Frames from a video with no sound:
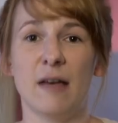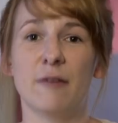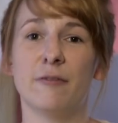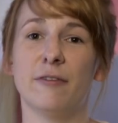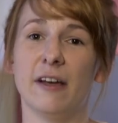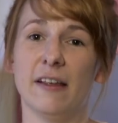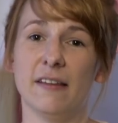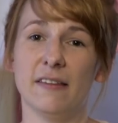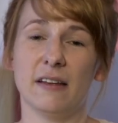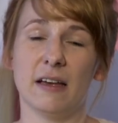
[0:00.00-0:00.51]

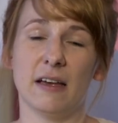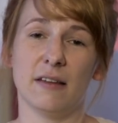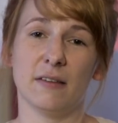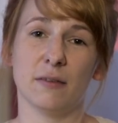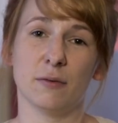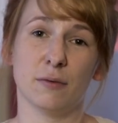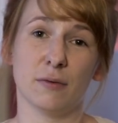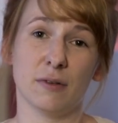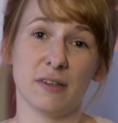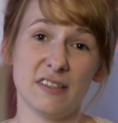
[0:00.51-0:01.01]
Falls ihr
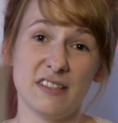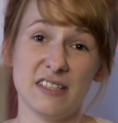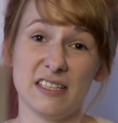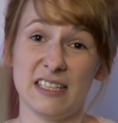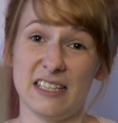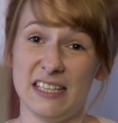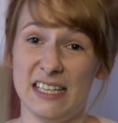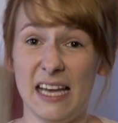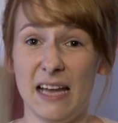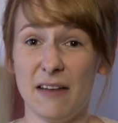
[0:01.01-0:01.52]
also
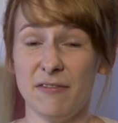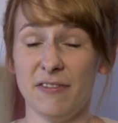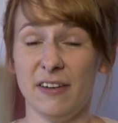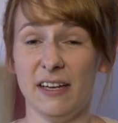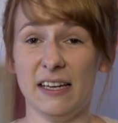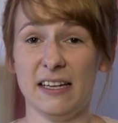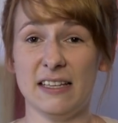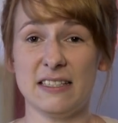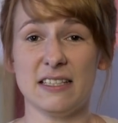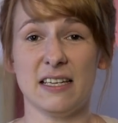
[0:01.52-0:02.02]
richtige
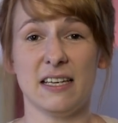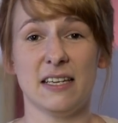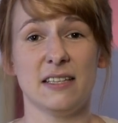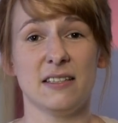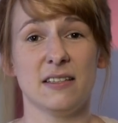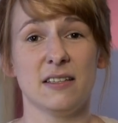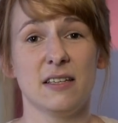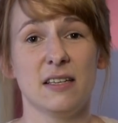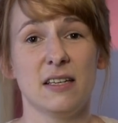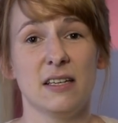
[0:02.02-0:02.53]
Nähanfänger
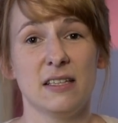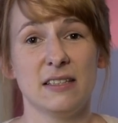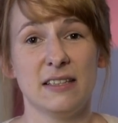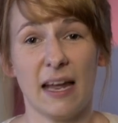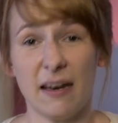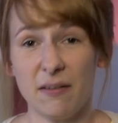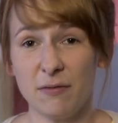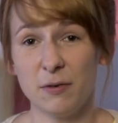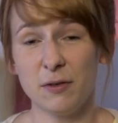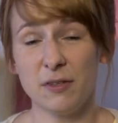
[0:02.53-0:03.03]
seid,
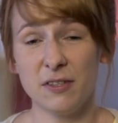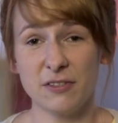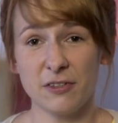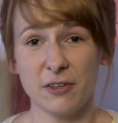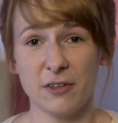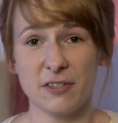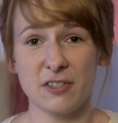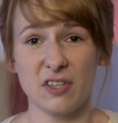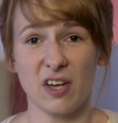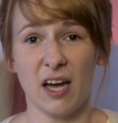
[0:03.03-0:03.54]
dann würde ich
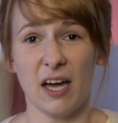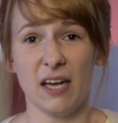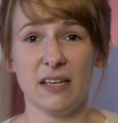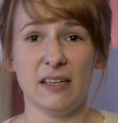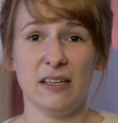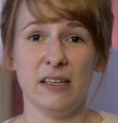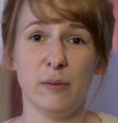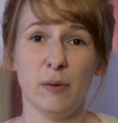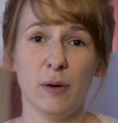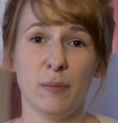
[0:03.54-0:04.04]
euch
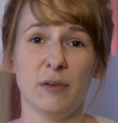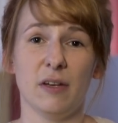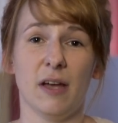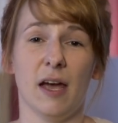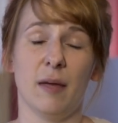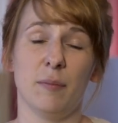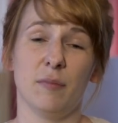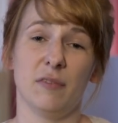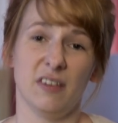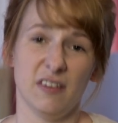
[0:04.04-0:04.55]
raten, lieber mit
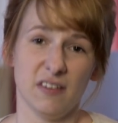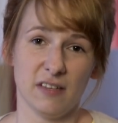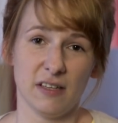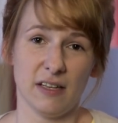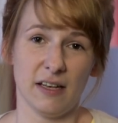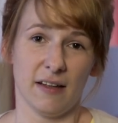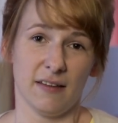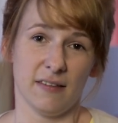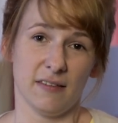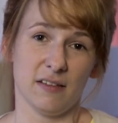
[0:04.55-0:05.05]
einem nicht
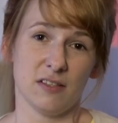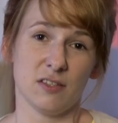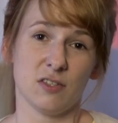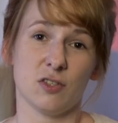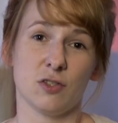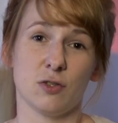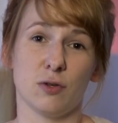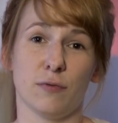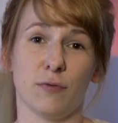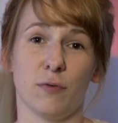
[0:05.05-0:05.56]
elastischen
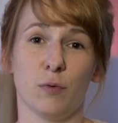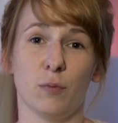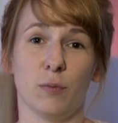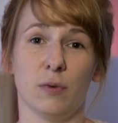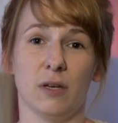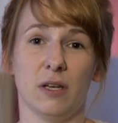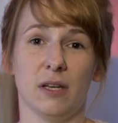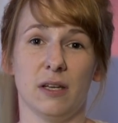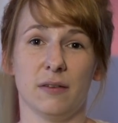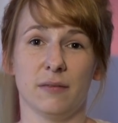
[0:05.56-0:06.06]
Stoff zu
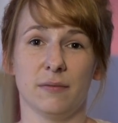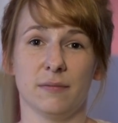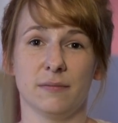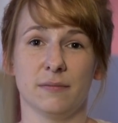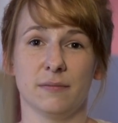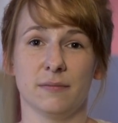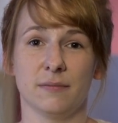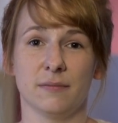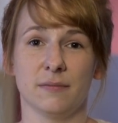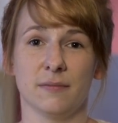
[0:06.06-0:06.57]
beginnen.
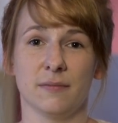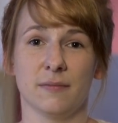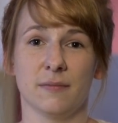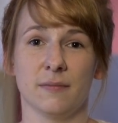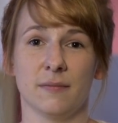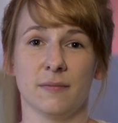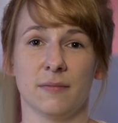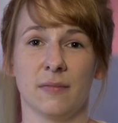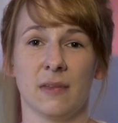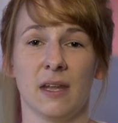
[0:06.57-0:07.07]

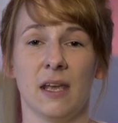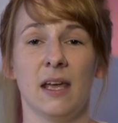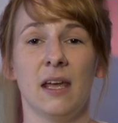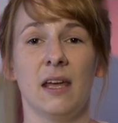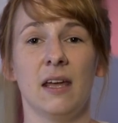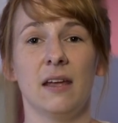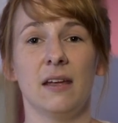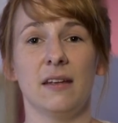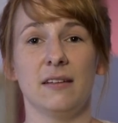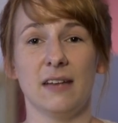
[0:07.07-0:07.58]

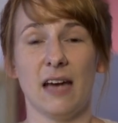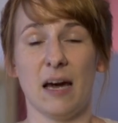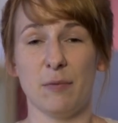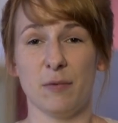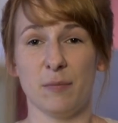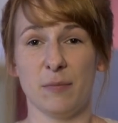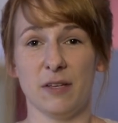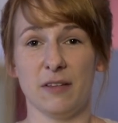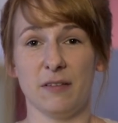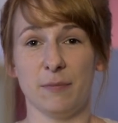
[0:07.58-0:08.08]
Ich habe
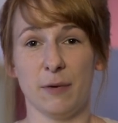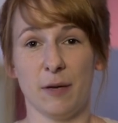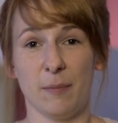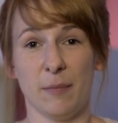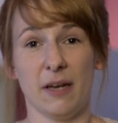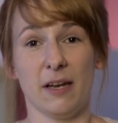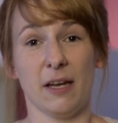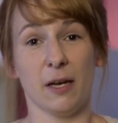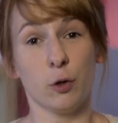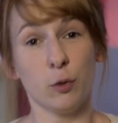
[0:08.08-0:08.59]
mich bei
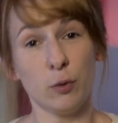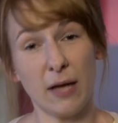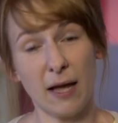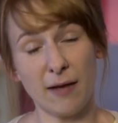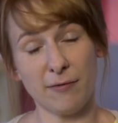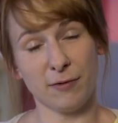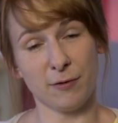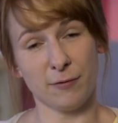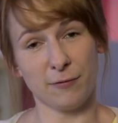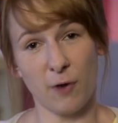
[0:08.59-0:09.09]
meiner
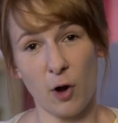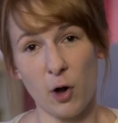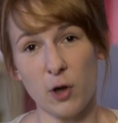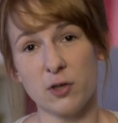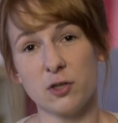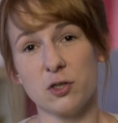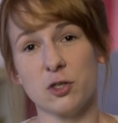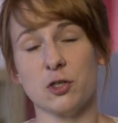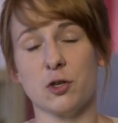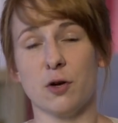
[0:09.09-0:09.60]
Kulla für
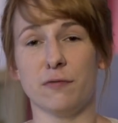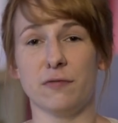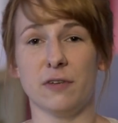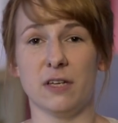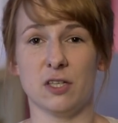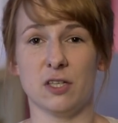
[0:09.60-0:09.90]
folgende Stoffe